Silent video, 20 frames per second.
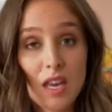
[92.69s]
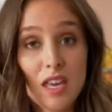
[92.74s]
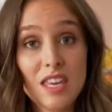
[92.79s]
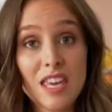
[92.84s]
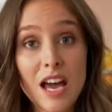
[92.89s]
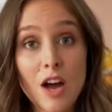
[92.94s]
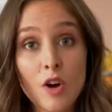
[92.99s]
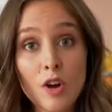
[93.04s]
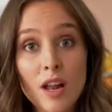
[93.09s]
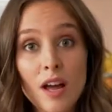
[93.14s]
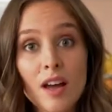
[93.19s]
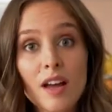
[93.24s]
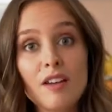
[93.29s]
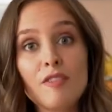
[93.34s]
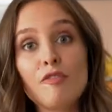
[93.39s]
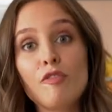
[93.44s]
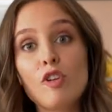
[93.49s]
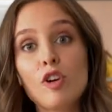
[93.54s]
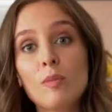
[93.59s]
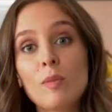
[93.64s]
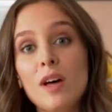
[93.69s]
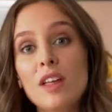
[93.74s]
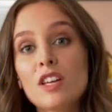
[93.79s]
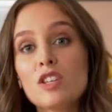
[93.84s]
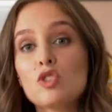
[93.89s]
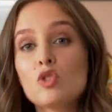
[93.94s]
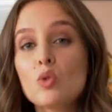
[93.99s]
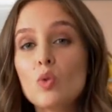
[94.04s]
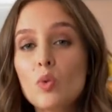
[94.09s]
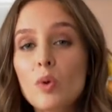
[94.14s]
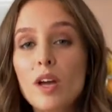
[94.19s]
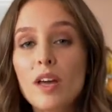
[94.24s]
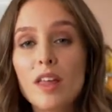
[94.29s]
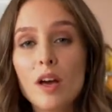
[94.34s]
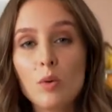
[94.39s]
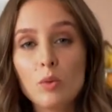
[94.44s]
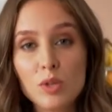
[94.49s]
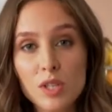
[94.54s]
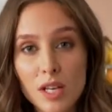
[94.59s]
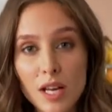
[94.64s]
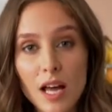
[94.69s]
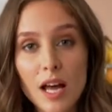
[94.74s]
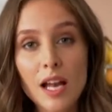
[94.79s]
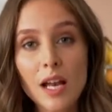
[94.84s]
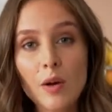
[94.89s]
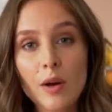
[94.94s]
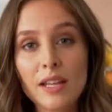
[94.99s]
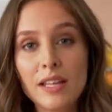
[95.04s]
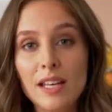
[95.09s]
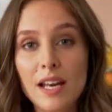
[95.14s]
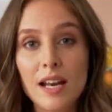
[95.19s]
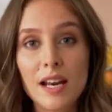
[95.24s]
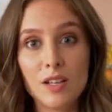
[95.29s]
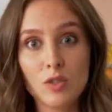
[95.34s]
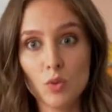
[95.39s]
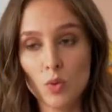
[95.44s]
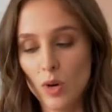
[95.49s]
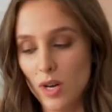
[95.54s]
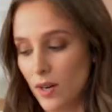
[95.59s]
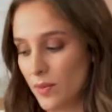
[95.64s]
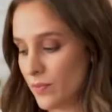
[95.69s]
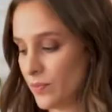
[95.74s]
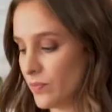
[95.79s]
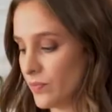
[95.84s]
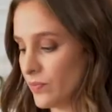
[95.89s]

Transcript: Y ahora, en forma de lluvia y de cucharadas, le voy a tirar el azúcar.